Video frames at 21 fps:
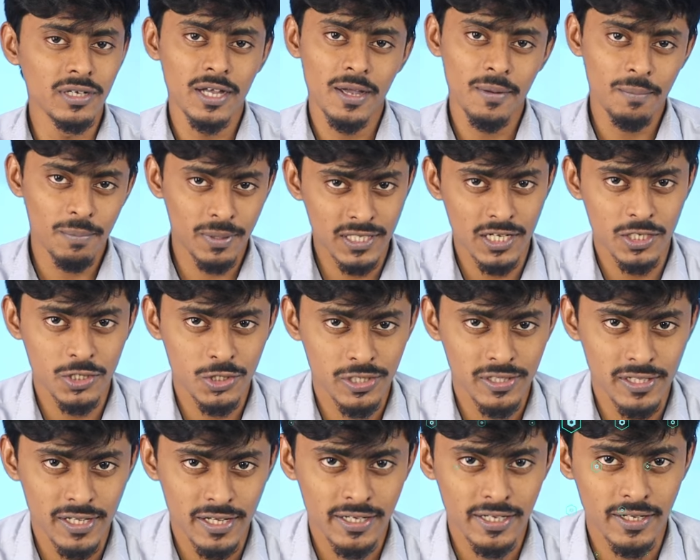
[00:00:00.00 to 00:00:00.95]
में पता
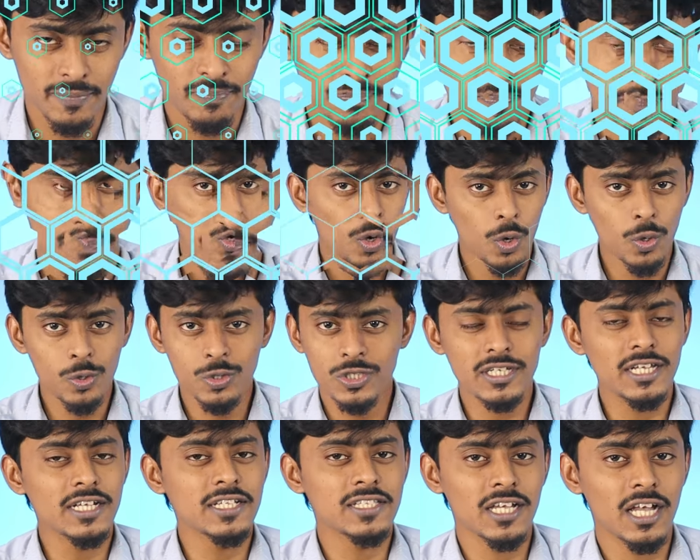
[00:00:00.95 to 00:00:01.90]
चल जाएगी और
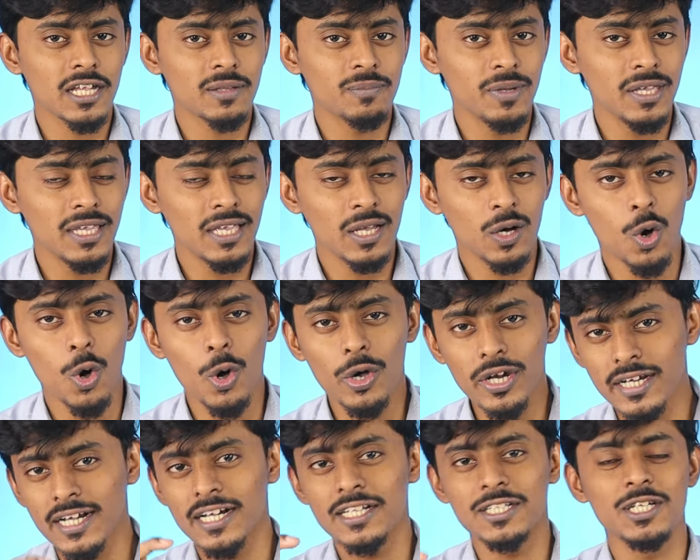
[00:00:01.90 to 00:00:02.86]
इसी के साथ में
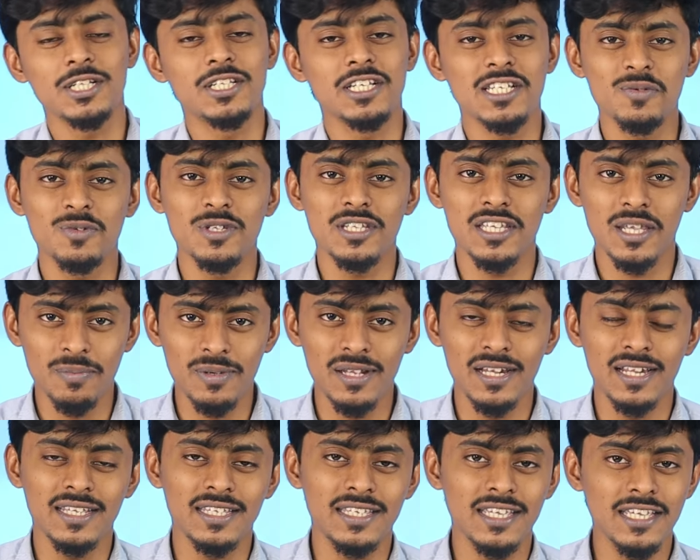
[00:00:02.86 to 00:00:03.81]
और एक अच्छी चीज़ मुझे ये भी
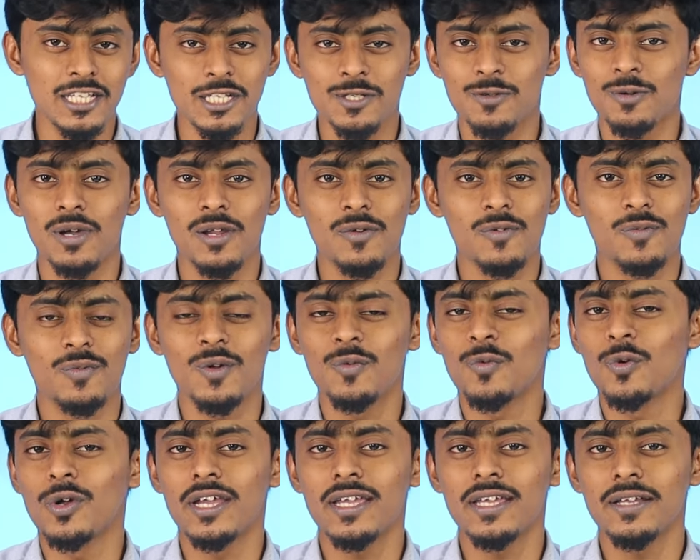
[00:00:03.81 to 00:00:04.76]
लगी इस मोबाइल फ़ोन में
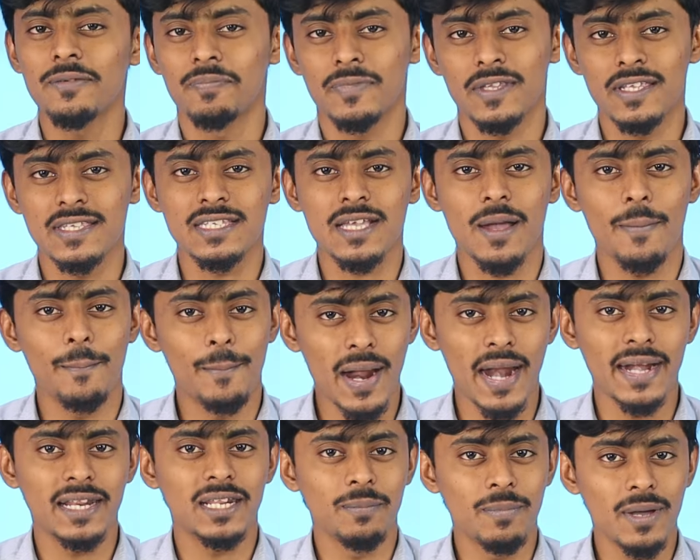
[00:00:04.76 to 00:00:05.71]
वो है इसका
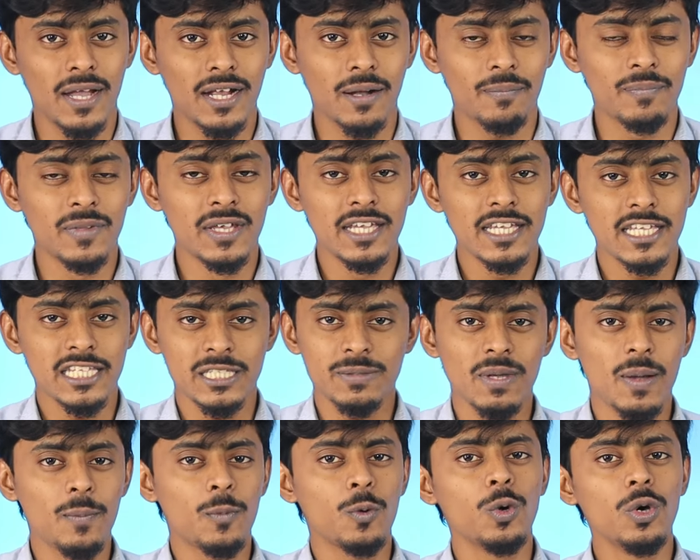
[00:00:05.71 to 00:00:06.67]
बैटरी बैकअप
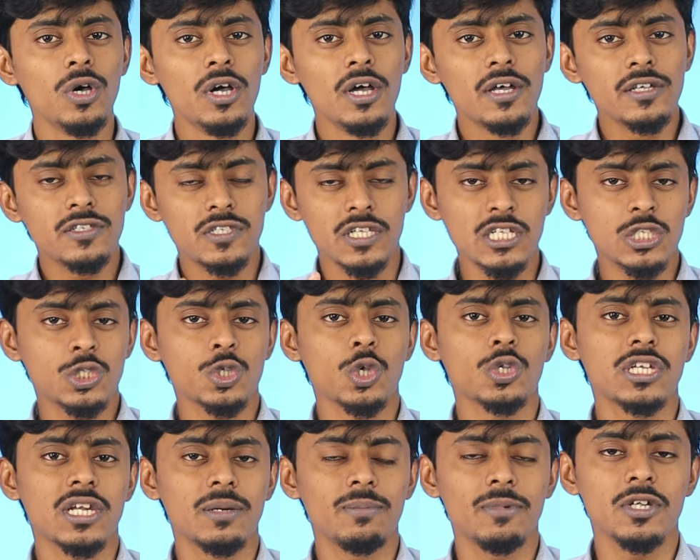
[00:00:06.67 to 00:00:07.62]
इसमें आपको 6000
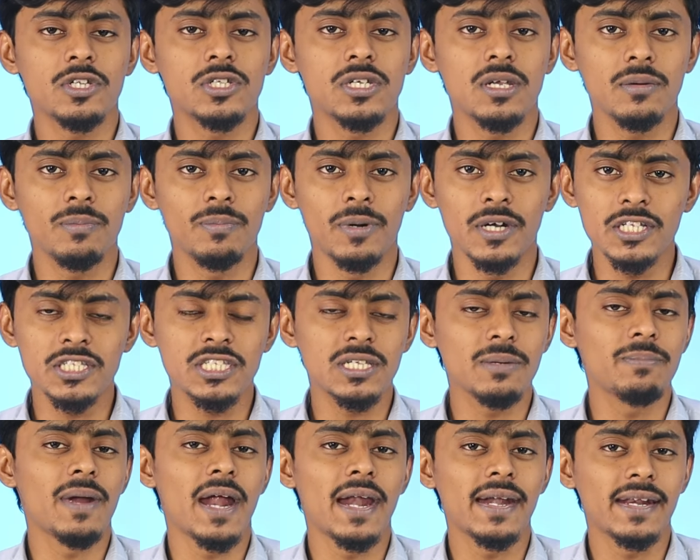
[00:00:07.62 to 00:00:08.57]
थाउजेंड की बड़ी
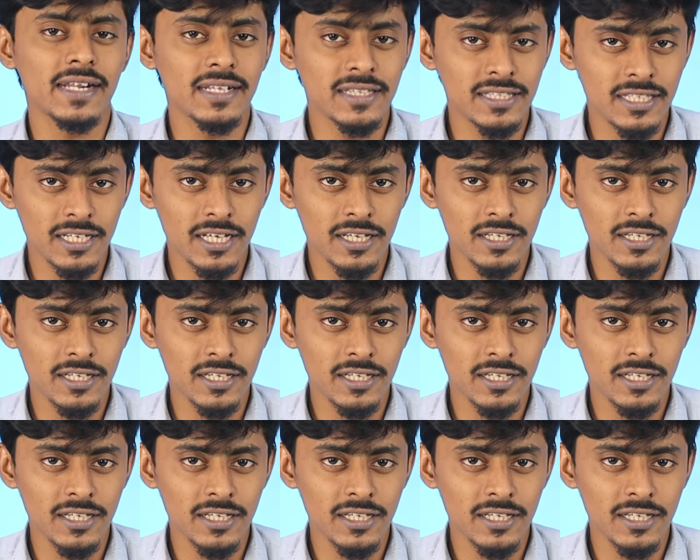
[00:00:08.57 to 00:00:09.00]
सी बैटरी दी